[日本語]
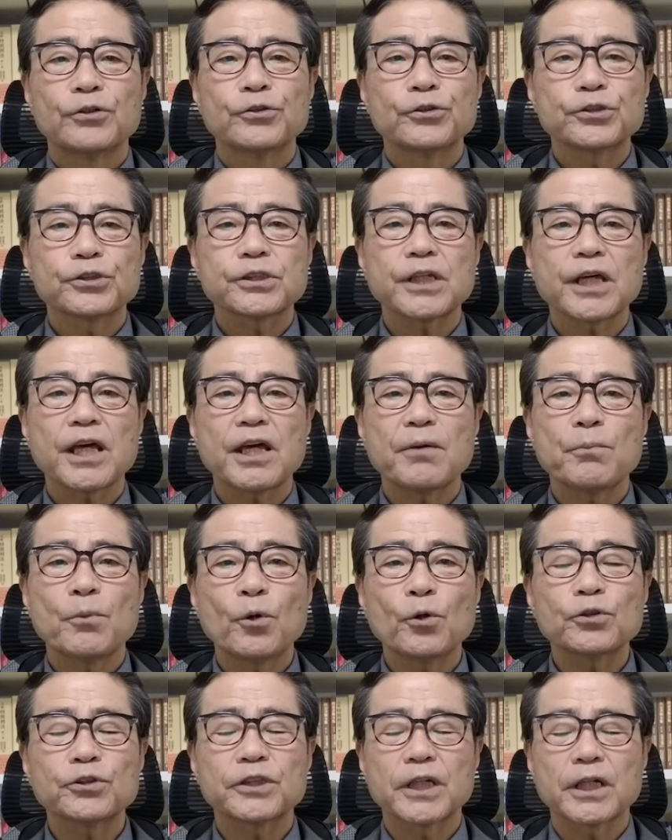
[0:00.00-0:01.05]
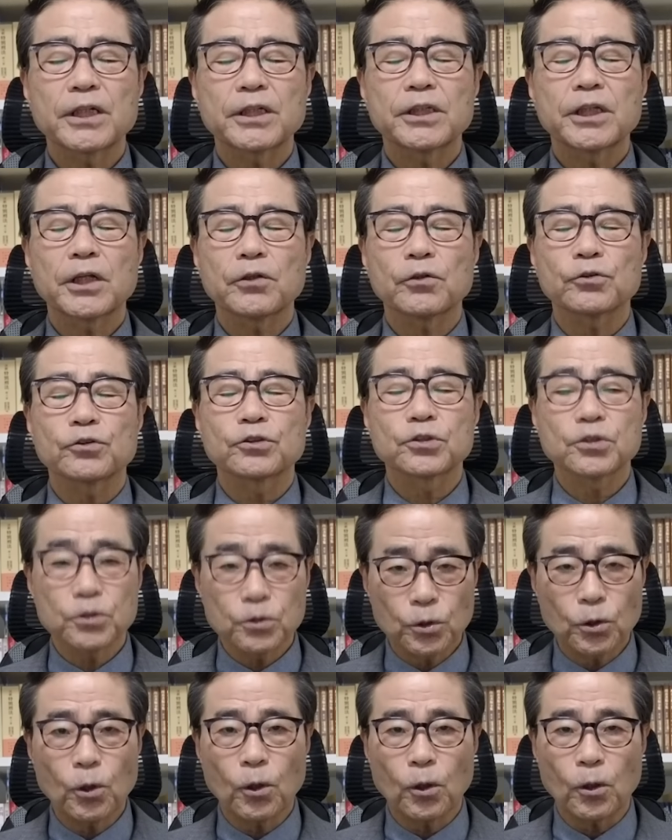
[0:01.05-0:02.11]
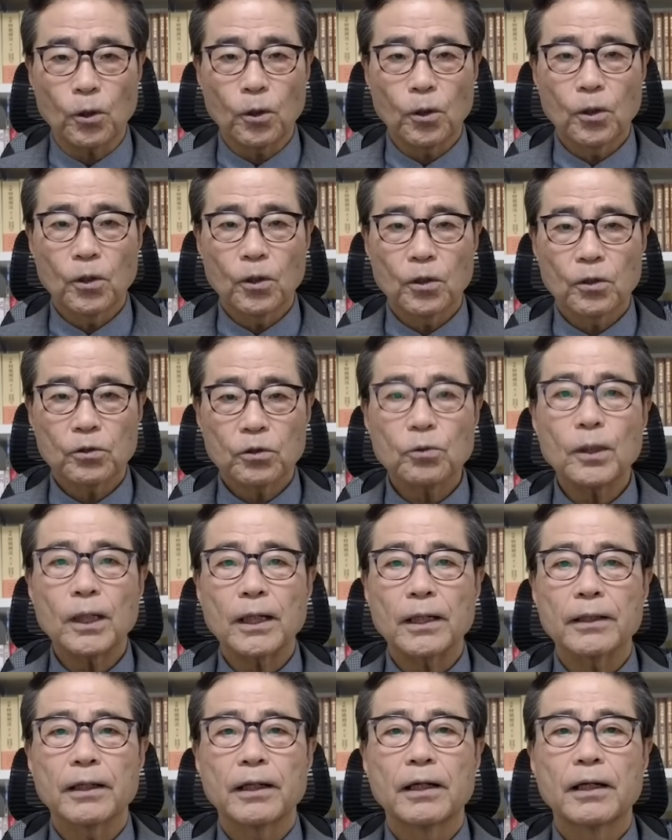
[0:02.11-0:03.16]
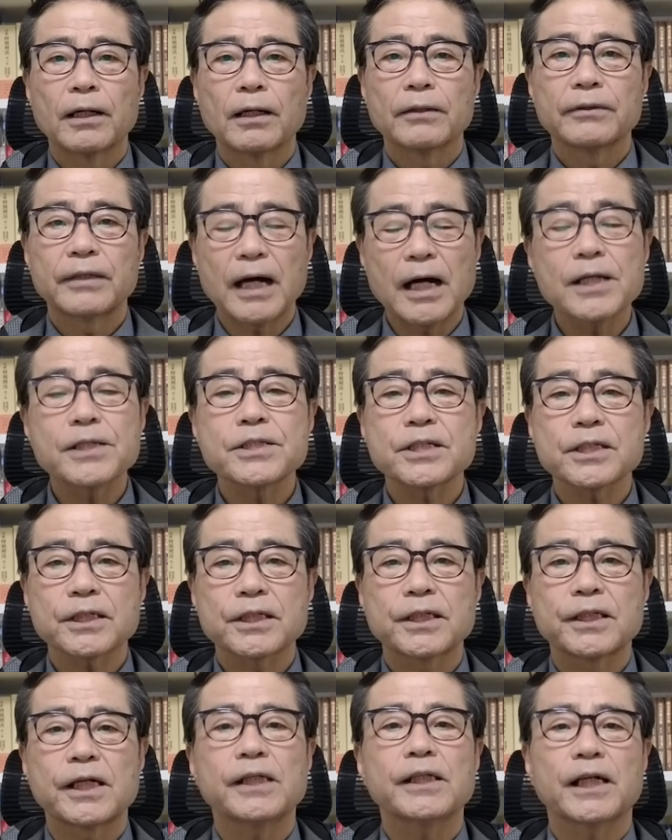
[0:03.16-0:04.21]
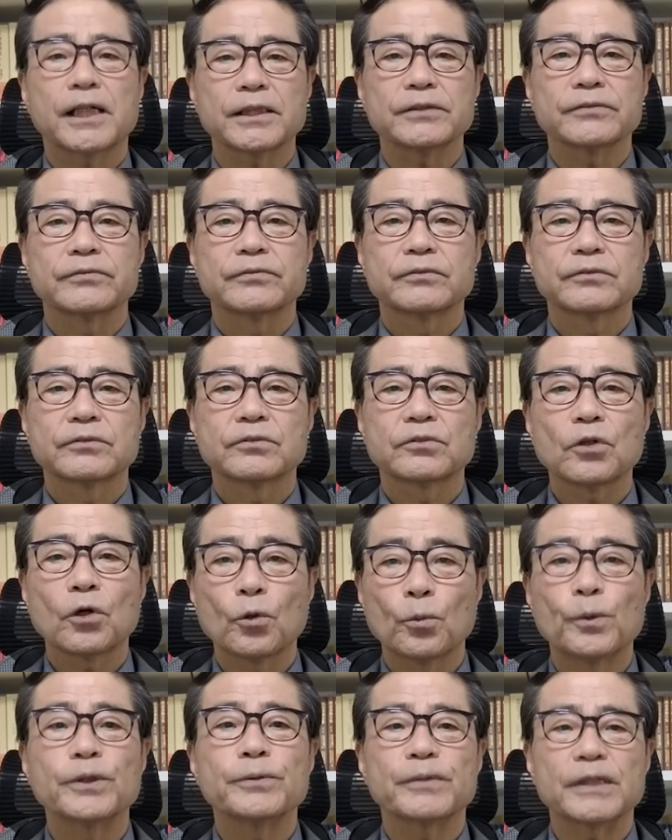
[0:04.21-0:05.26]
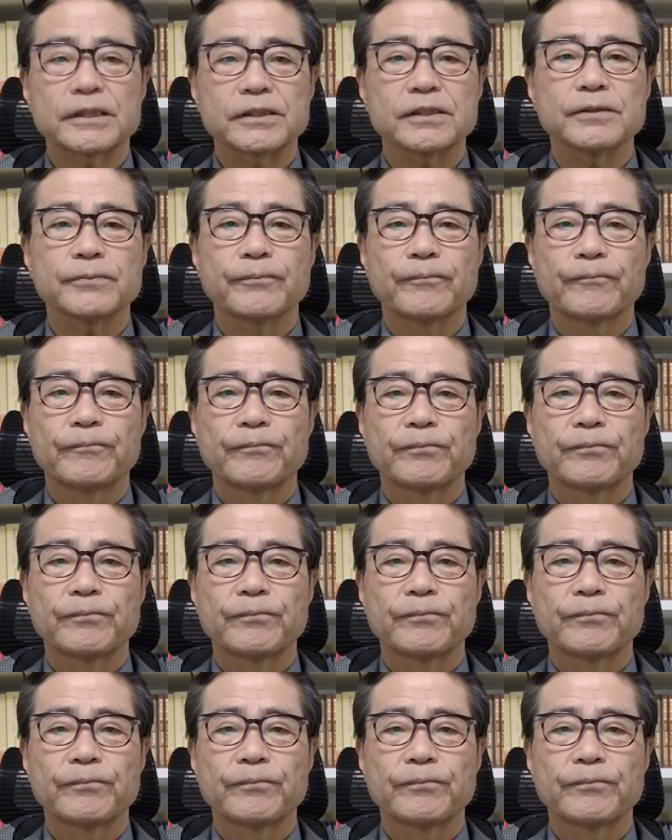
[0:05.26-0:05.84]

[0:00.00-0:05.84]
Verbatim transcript: 不正目的での通報とは断じ切れないと思います。